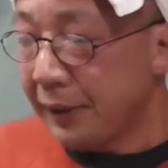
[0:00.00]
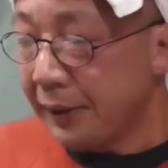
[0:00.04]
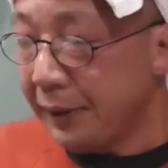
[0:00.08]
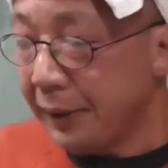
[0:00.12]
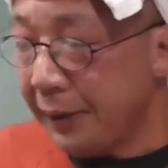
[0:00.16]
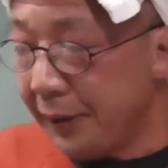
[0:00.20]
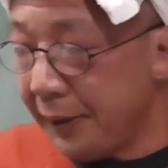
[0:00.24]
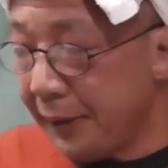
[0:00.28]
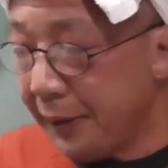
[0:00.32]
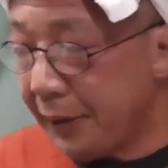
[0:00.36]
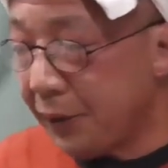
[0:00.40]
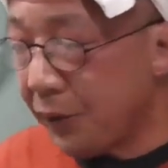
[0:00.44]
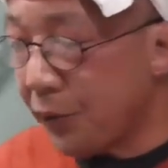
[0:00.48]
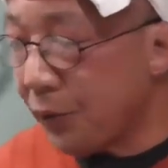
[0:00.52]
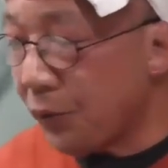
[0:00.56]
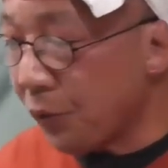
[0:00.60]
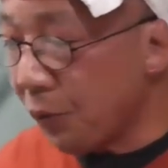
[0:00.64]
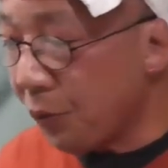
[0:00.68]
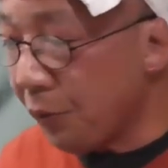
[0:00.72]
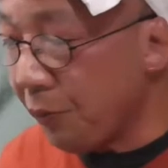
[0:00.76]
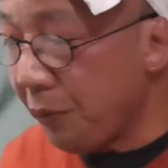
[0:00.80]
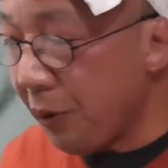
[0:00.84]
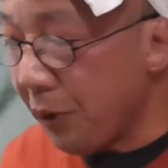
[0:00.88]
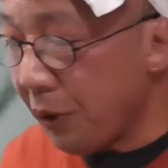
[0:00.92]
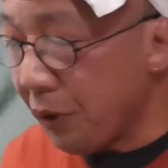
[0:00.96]
で今
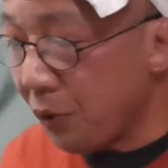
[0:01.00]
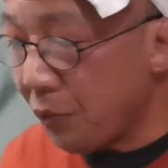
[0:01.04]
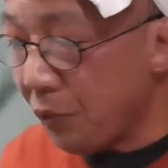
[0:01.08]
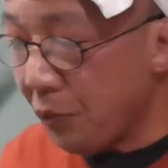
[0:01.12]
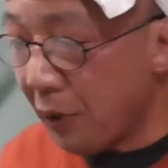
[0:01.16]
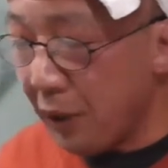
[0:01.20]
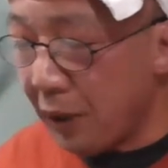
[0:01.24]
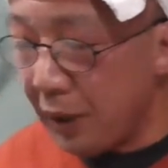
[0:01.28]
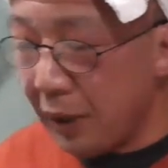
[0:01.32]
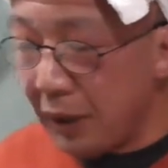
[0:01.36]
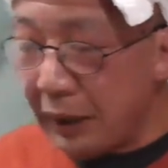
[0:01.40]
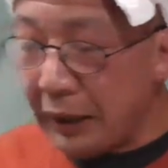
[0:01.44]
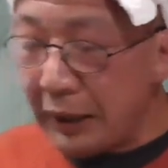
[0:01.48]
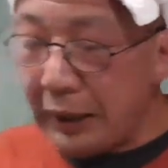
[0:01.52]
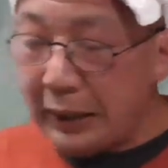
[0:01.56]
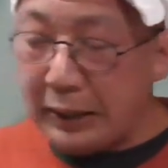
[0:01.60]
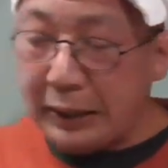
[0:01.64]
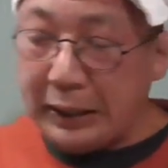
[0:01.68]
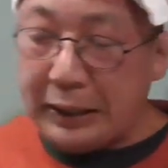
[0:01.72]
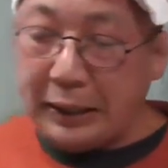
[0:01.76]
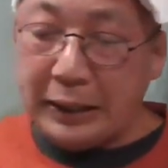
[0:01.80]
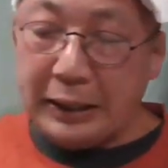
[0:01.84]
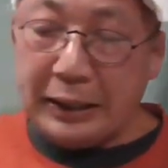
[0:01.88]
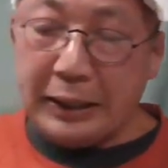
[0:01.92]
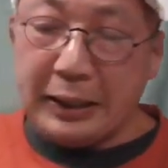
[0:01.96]
日のメインは
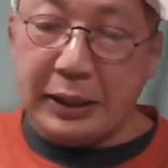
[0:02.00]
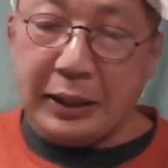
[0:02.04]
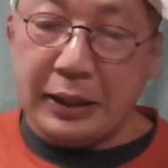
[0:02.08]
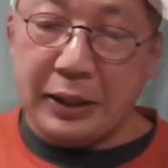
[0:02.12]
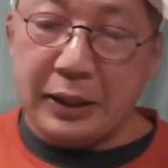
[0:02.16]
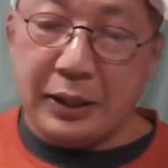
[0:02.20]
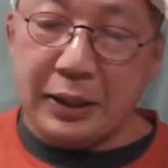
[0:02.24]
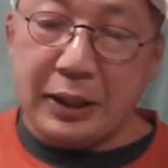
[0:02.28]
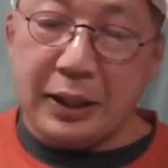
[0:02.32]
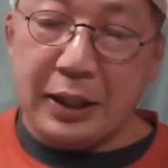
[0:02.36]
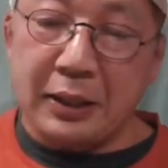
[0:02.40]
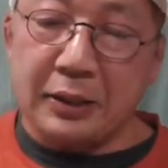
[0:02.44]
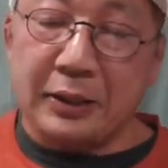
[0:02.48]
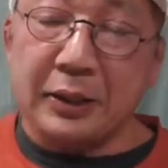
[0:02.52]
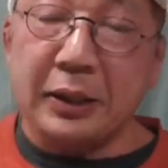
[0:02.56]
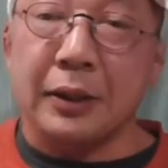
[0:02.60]
母